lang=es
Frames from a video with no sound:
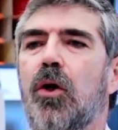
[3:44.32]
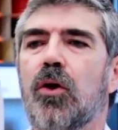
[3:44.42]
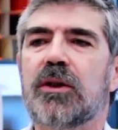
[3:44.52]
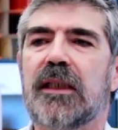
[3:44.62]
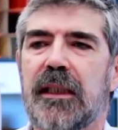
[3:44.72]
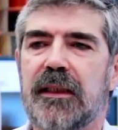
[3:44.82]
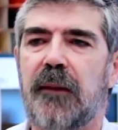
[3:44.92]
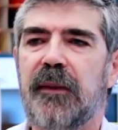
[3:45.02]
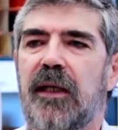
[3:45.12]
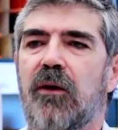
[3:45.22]
los que
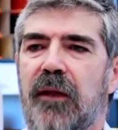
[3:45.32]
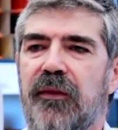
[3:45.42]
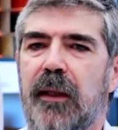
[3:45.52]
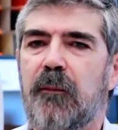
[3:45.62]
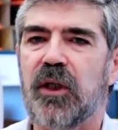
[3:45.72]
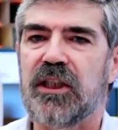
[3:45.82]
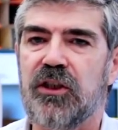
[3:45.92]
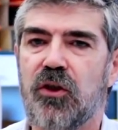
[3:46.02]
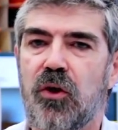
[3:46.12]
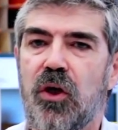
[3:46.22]
sabían lo que hacían, porque
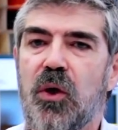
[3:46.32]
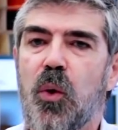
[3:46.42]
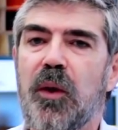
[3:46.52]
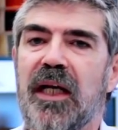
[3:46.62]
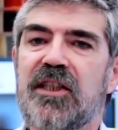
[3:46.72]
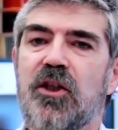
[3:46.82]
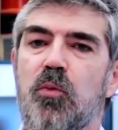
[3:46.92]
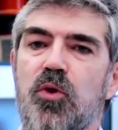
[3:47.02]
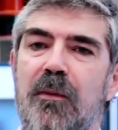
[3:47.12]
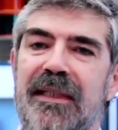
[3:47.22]
si no hubiera sido
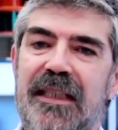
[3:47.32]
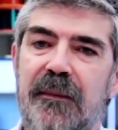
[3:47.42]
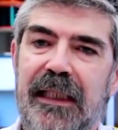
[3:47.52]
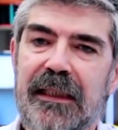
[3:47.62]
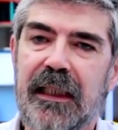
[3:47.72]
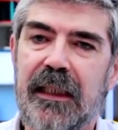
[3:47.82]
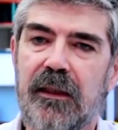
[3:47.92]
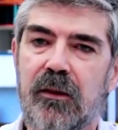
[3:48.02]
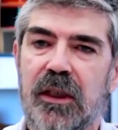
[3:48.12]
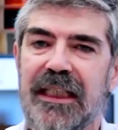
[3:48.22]
mucho más débil el
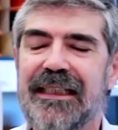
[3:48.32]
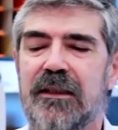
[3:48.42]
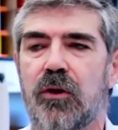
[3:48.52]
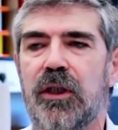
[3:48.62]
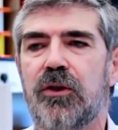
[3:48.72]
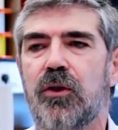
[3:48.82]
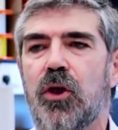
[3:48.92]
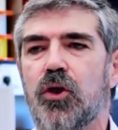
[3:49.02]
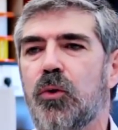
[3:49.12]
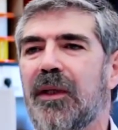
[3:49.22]
tejido y sin orillo
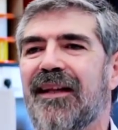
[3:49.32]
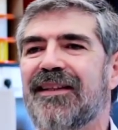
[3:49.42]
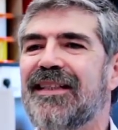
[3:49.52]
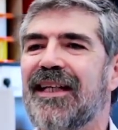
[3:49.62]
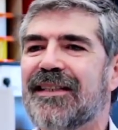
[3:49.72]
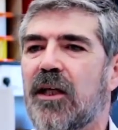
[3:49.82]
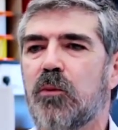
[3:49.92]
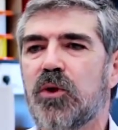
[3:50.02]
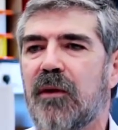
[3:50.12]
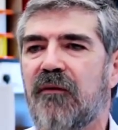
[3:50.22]
se hubiera
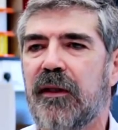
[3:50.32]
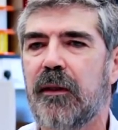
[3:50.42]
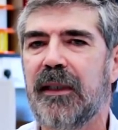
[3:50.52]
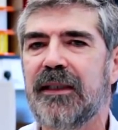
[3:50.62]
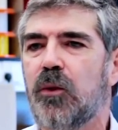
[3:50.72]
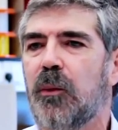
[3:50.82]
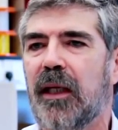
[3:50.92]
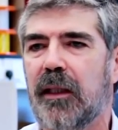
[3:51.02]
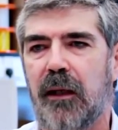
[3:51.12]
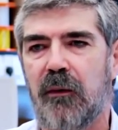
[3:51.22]
deshilachado mucho más fácilmente y no
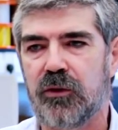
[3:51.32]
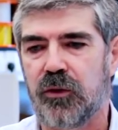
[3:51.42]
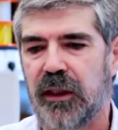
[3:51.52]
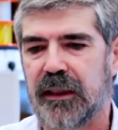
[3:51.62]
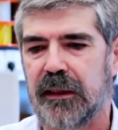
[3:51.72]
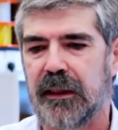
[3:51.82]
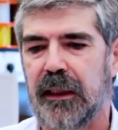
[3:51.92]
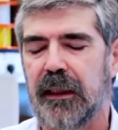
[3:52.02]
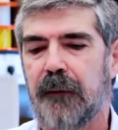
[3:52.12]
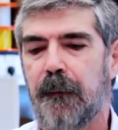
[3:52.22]
hubiera llegado a nuestros días
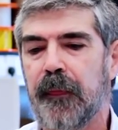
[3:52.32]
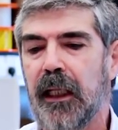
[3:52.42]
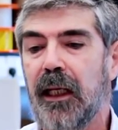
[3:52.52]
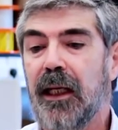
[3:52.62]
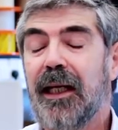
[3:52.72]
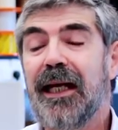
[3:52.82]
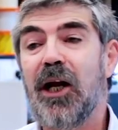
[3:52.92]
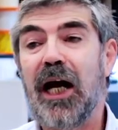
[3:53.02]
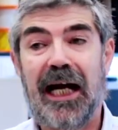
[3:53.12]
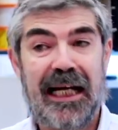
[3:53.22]
entera.
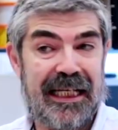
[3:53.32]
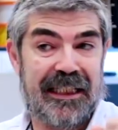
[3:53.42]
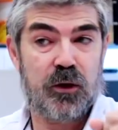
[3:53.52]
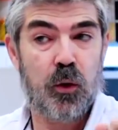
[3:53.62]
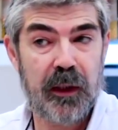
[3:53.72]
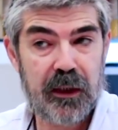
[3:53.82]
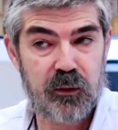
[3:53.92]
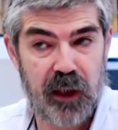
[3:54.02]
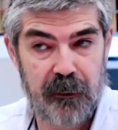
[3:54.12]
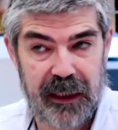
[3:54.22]
He
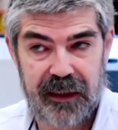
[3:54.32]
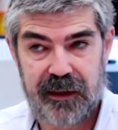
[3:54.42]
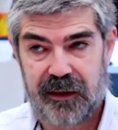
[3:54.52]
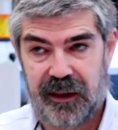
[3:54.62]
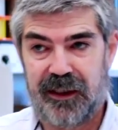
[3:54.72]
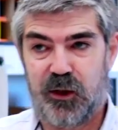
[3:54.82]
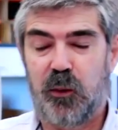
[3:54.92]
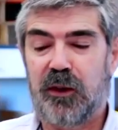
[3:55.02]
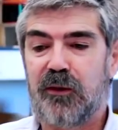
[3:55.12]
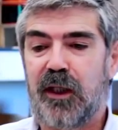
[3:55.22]
descubierto además, he
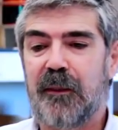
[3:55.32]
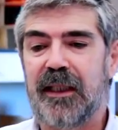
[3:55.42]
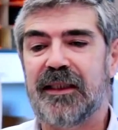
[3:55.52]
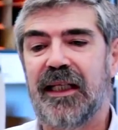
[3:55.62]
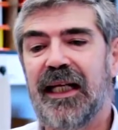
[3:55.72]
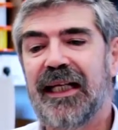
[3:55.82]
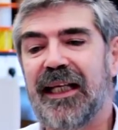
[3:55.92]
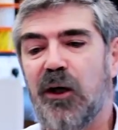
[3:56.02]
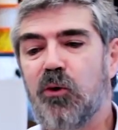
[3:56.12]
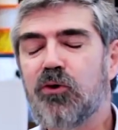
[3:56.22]
descubierto además
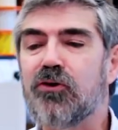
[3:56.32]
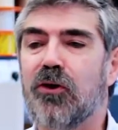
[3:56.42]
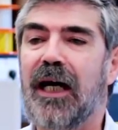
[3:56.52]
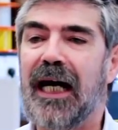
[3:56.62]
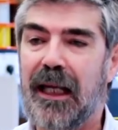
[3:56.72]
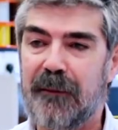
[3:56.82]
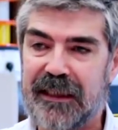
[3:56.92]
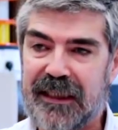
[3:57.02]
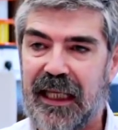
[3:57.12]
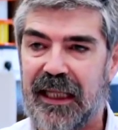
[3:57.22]
que justo a la
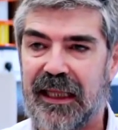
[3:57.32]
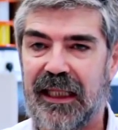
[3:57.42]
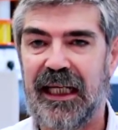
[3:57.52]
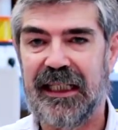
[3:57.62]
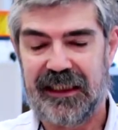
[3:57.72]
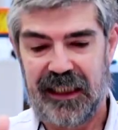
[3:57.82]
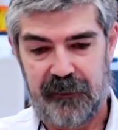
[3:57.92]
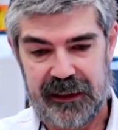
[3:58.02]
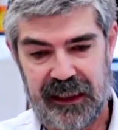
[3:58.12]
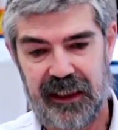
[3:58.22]
mitad, entre
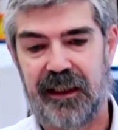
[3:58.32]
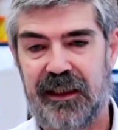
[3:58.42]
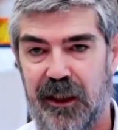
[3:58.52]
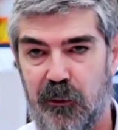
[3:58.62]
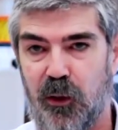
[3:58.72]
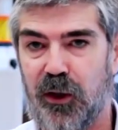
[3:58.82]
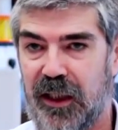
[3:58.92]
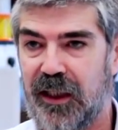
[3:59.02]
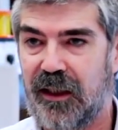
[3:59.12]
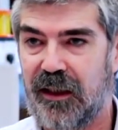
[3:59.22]
la mitad y el
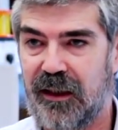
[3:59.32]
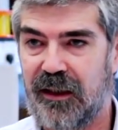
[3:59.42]
borde